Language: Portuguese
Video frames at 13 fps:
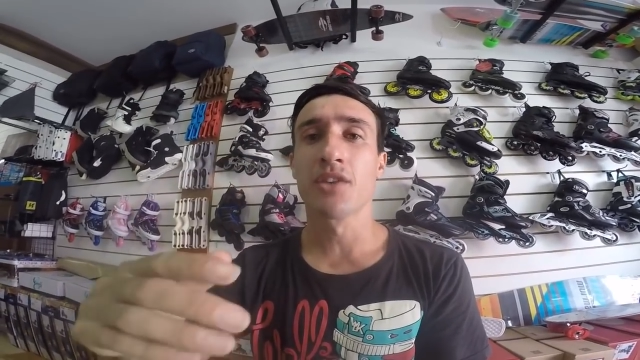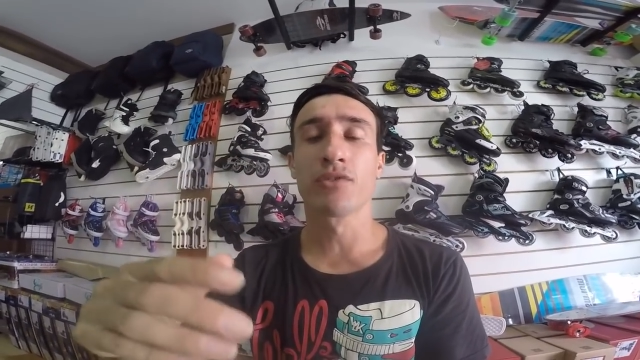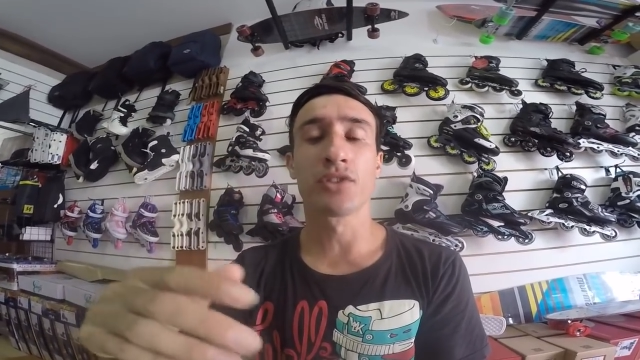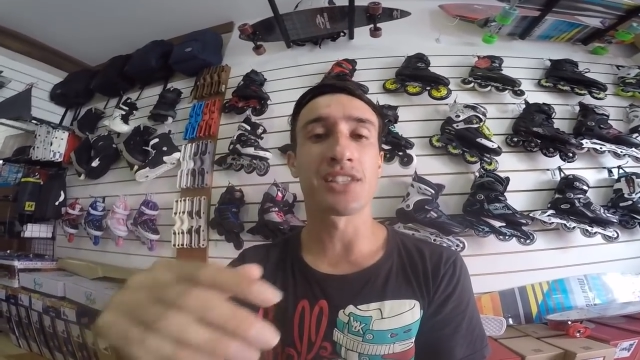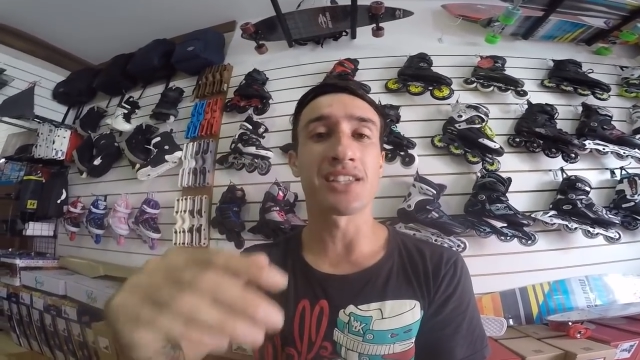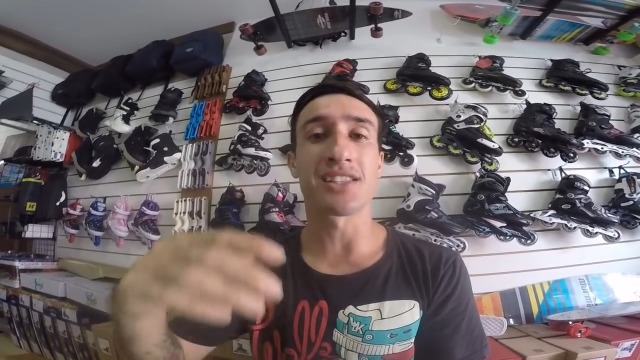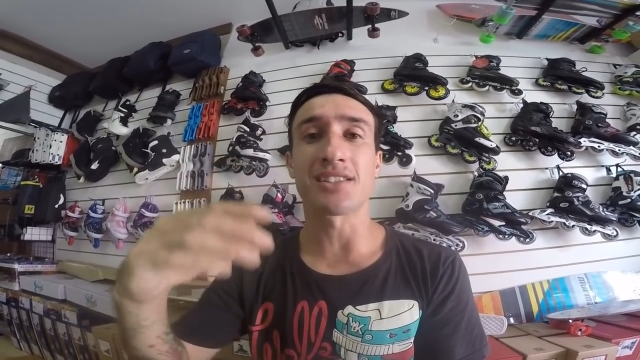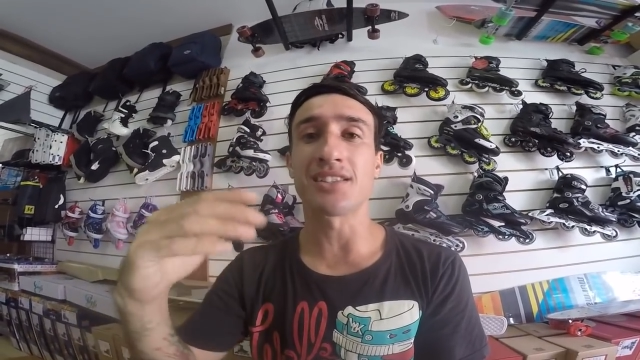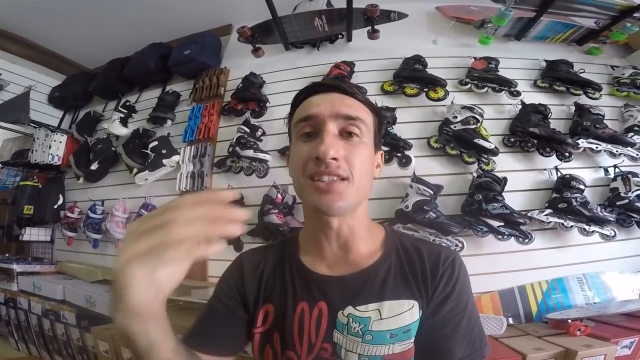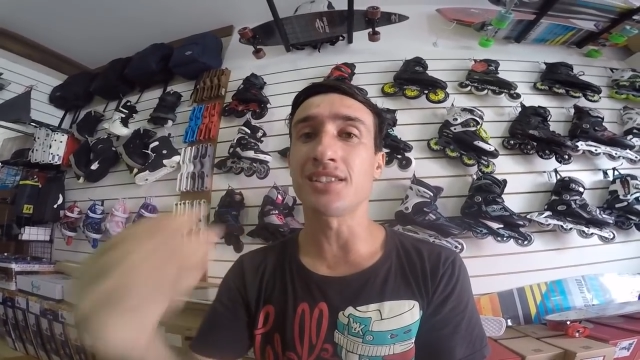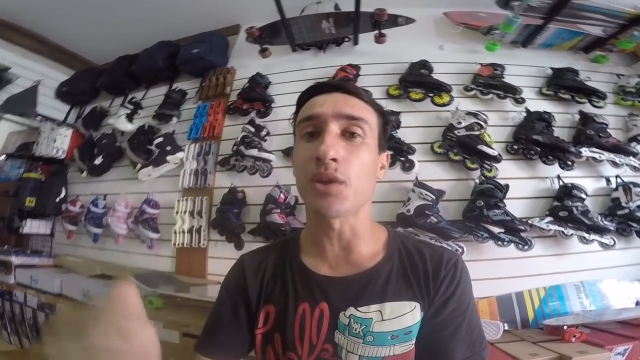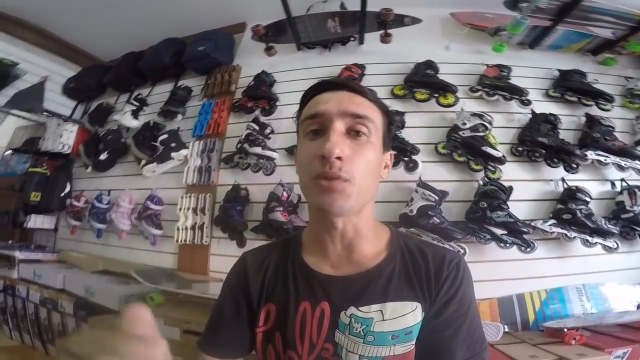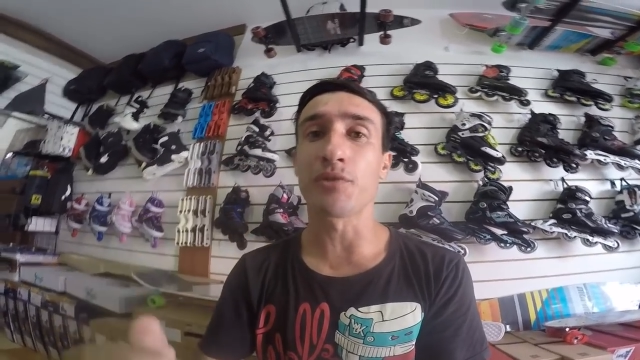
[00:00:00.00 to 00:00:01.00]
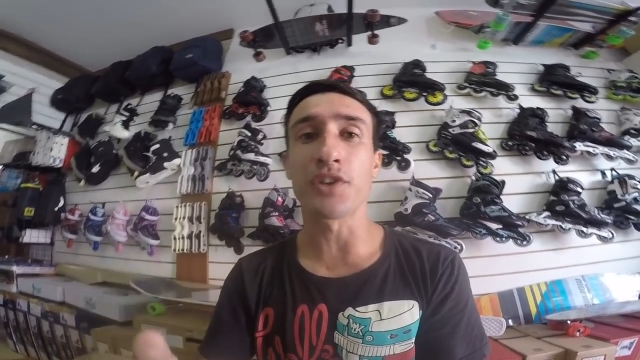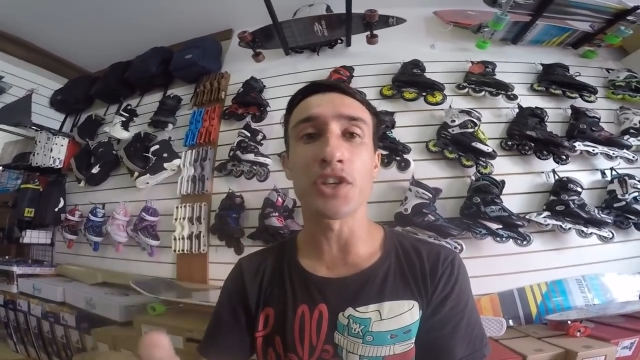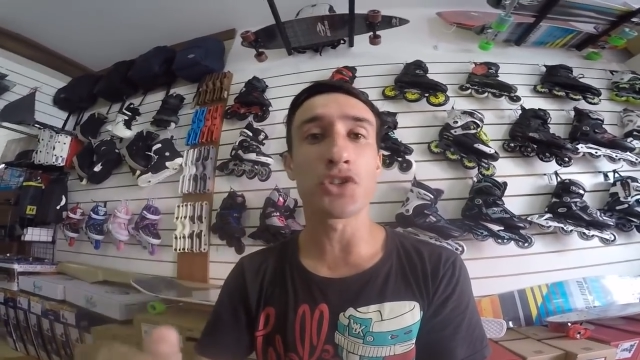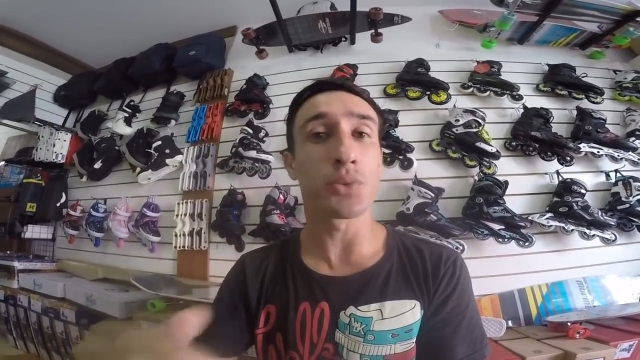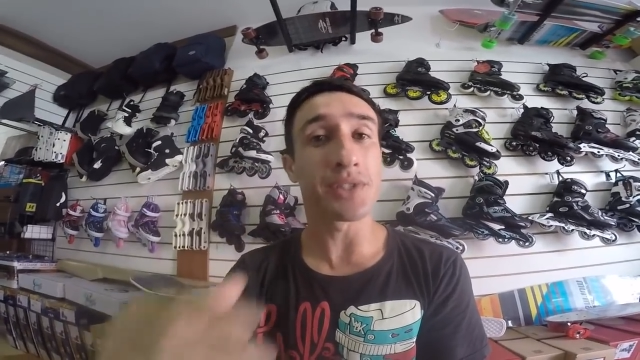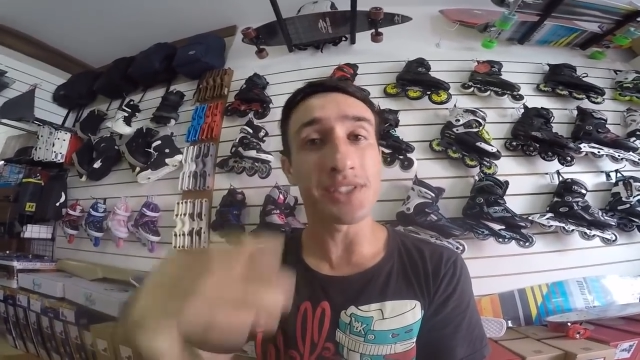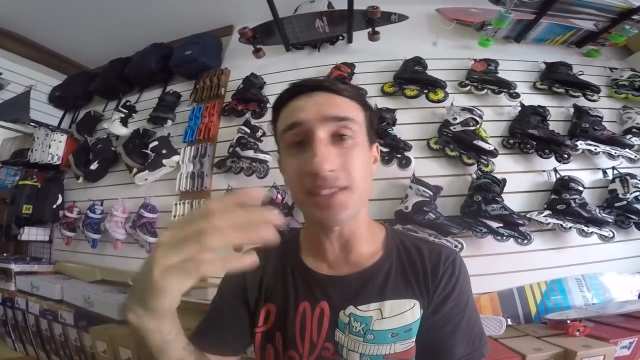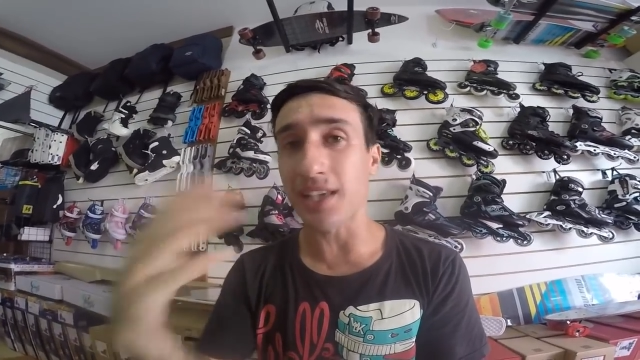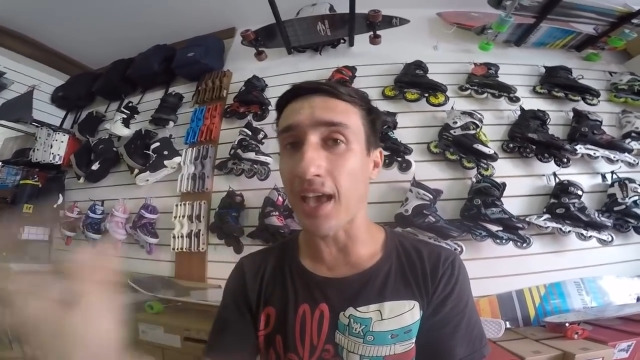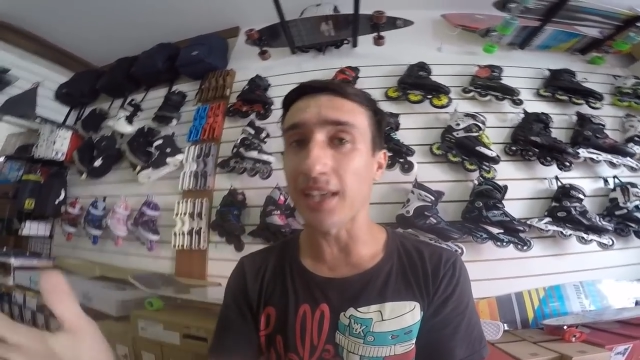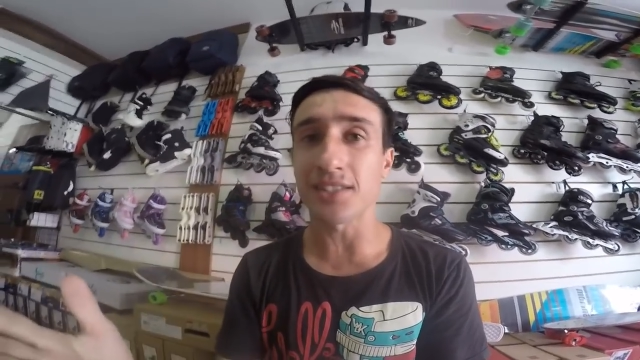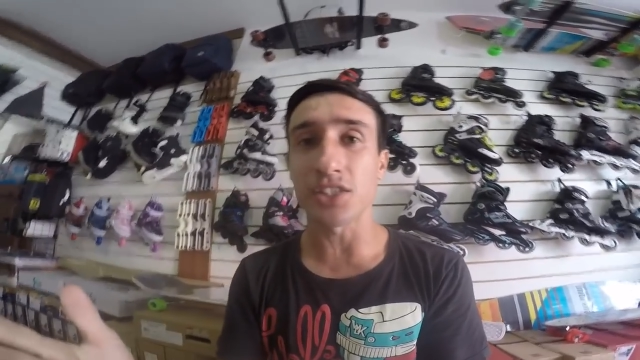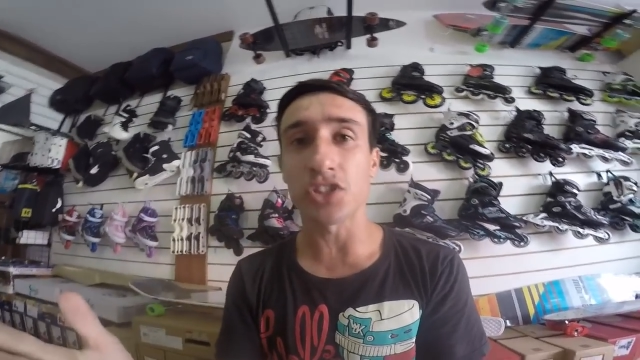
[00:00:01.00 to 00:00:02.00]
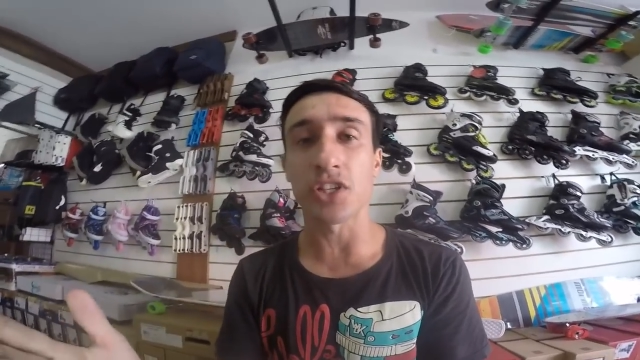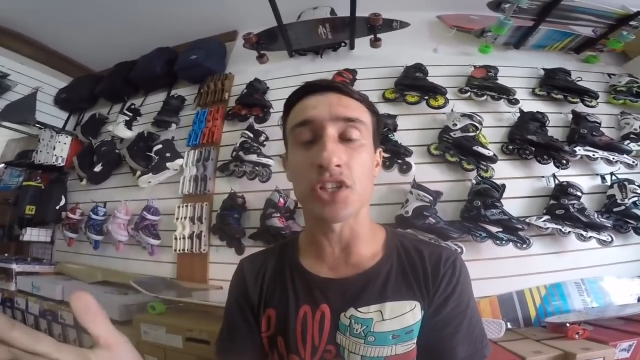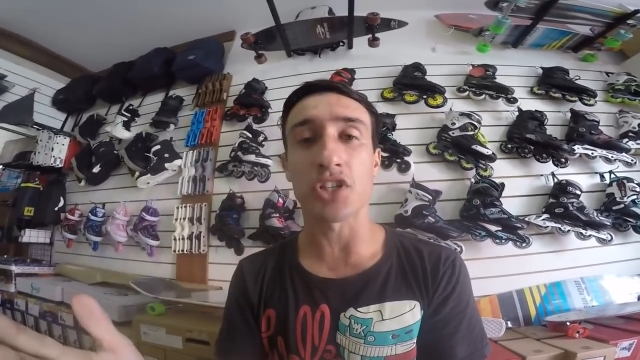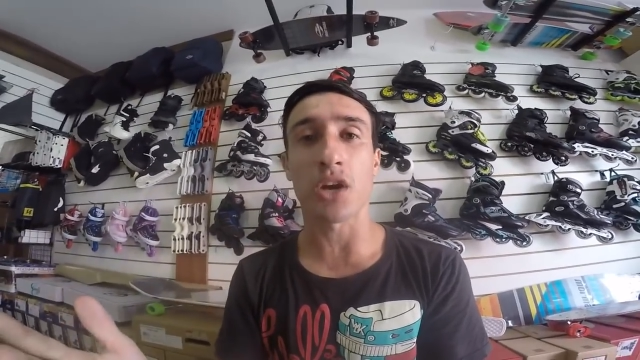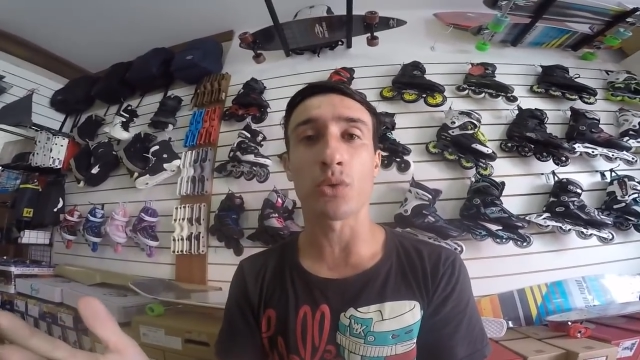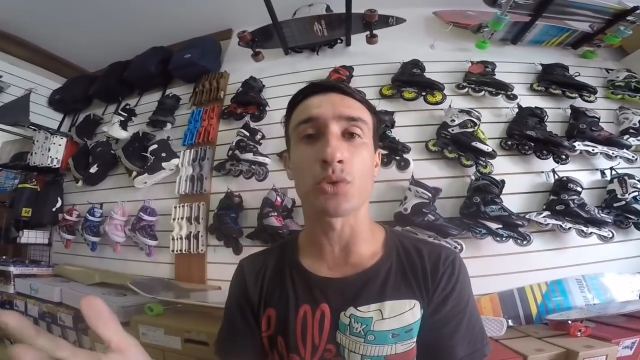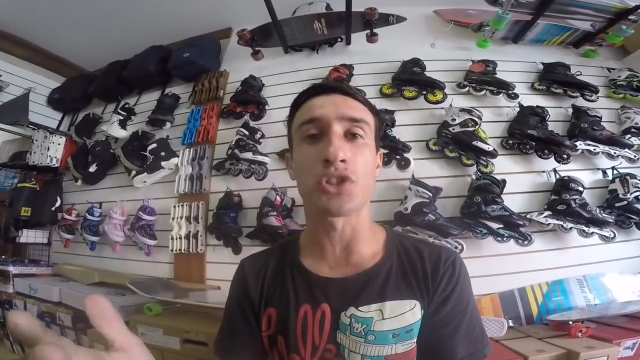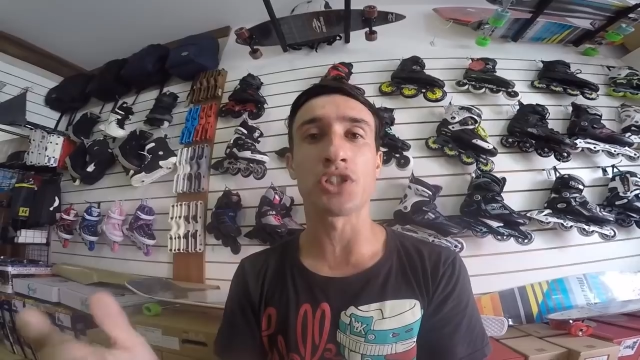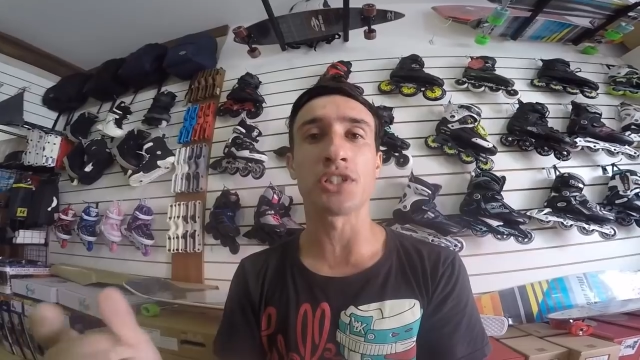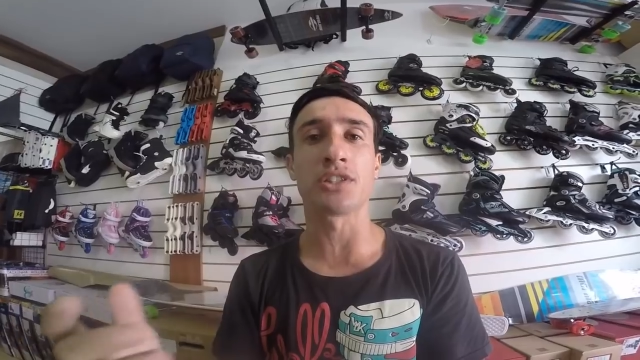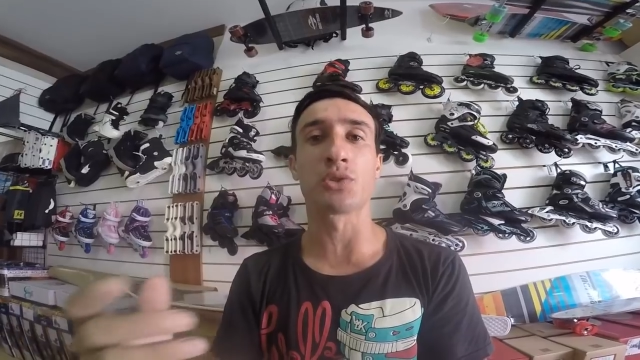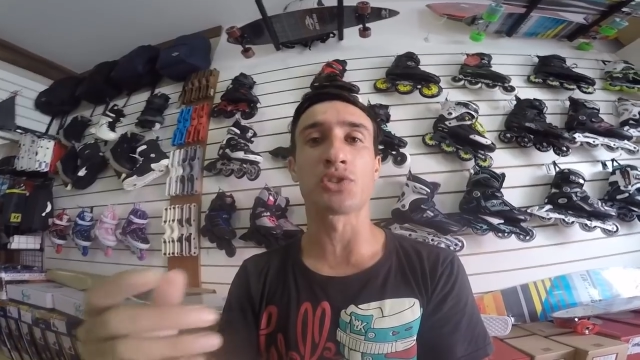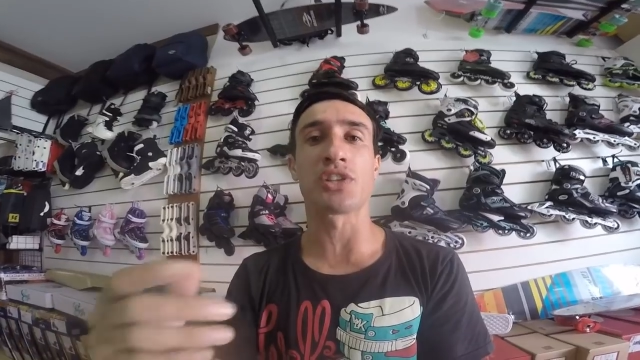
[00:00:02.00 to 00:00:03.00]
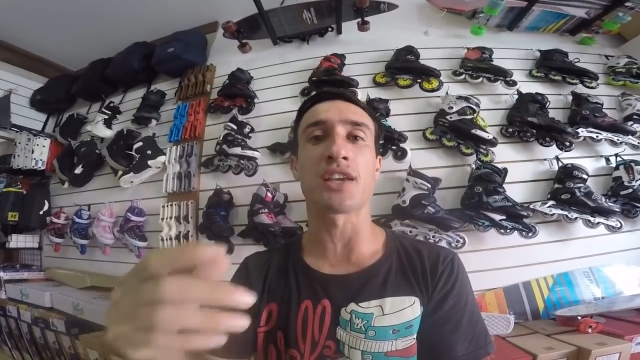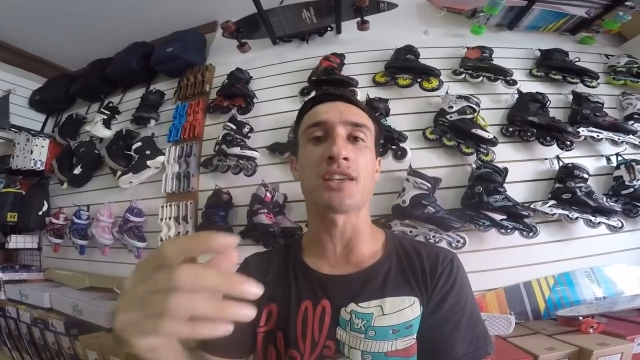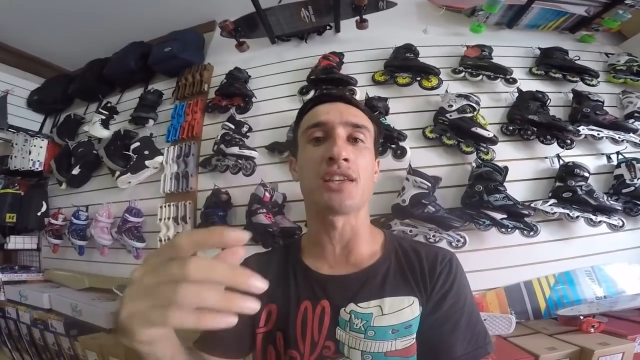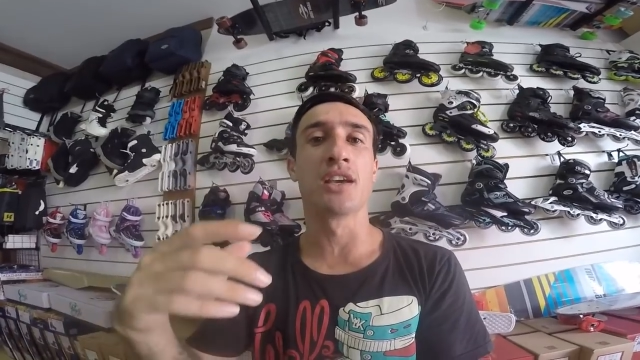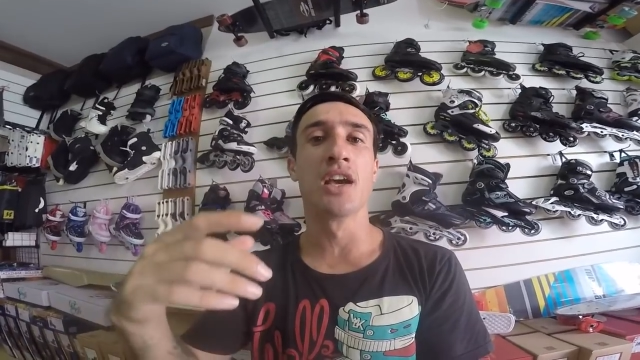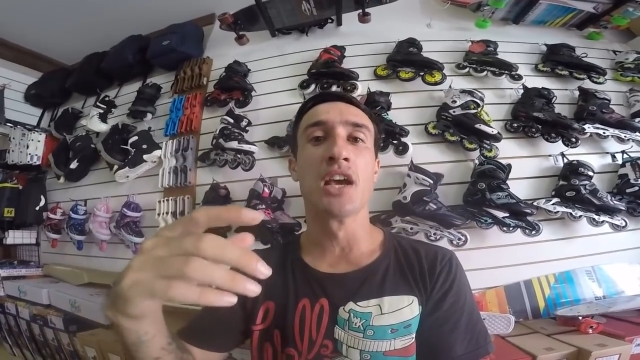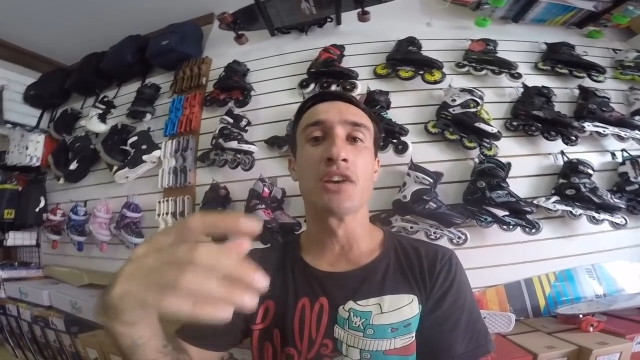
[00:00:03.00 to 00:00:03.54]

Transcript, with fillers: Vocês assistem o vídeo, esquecem de deixar a curtida. Eu sei que